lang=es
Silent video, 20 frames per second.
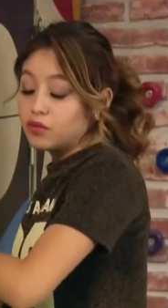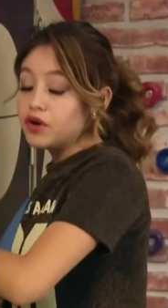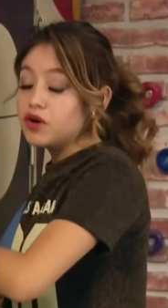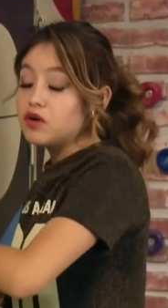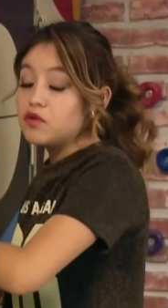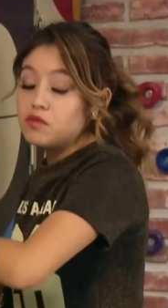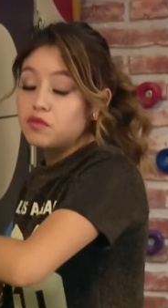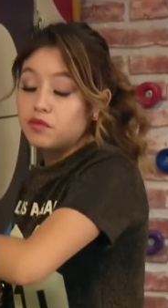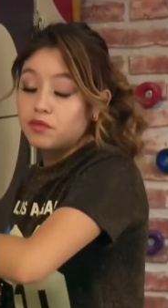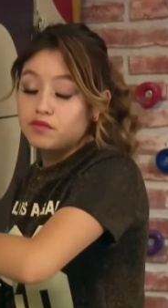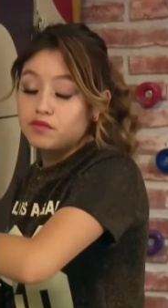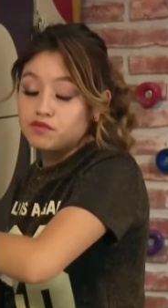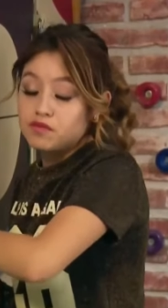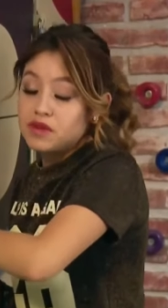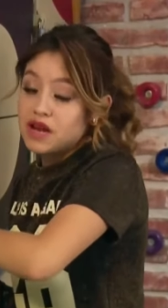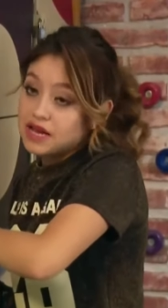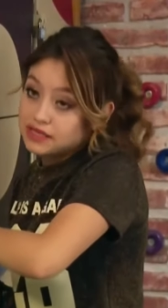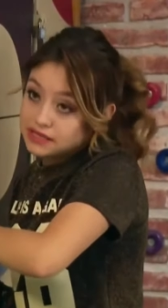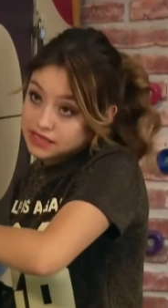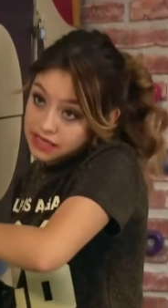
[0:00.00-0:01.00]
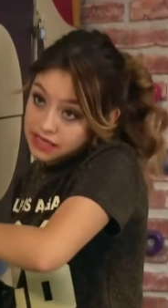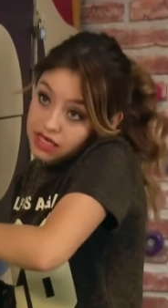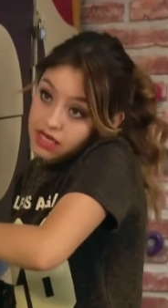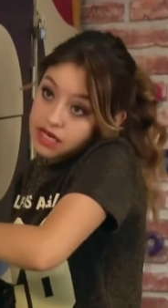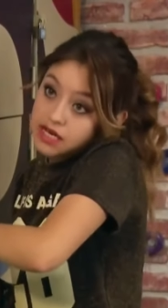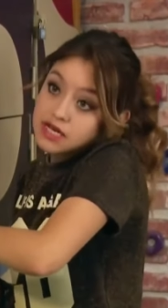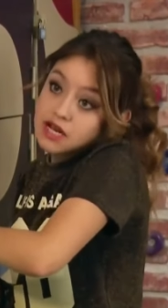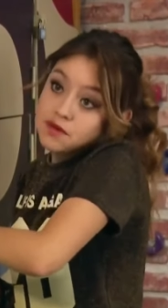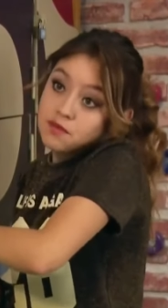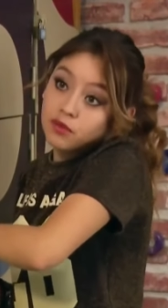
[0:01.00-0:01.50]
Bueno, mira, si
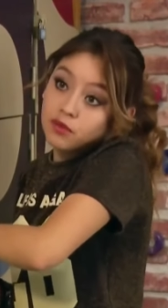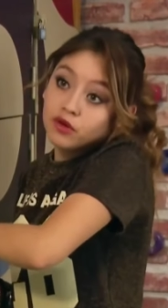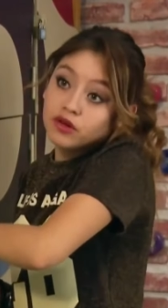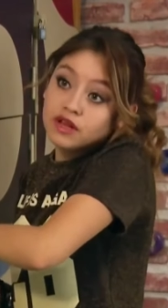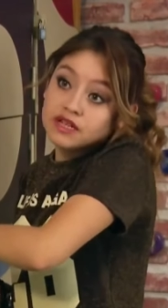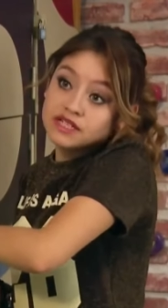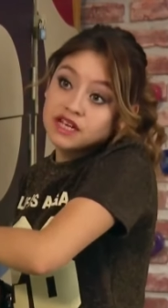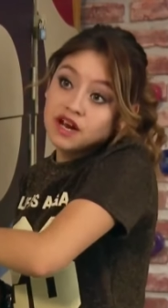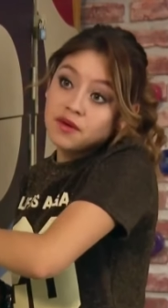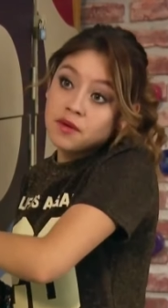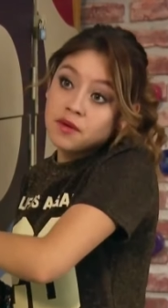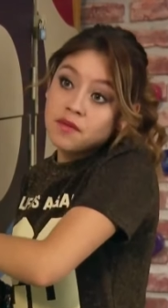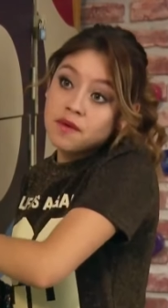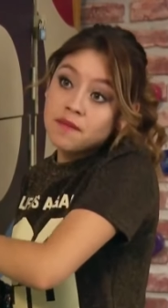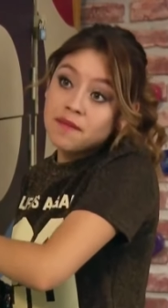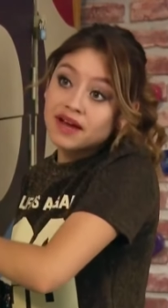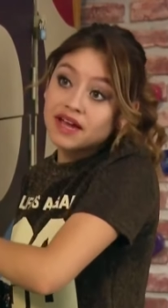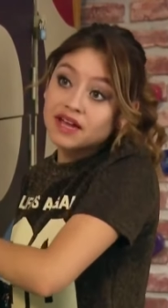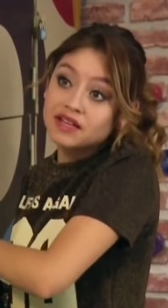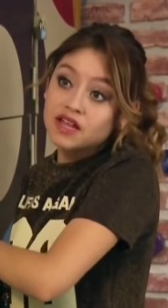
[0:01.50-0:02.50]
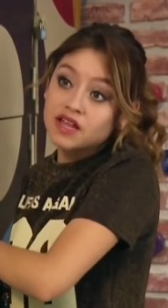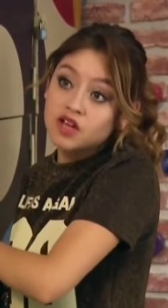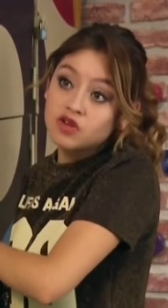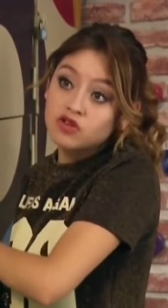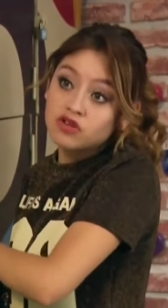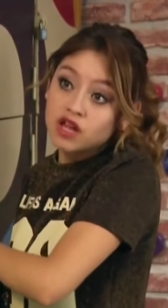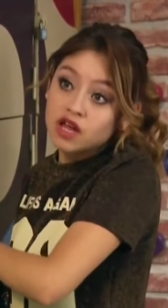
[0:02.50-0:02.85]
quieres le puedo decir a mi mamá que te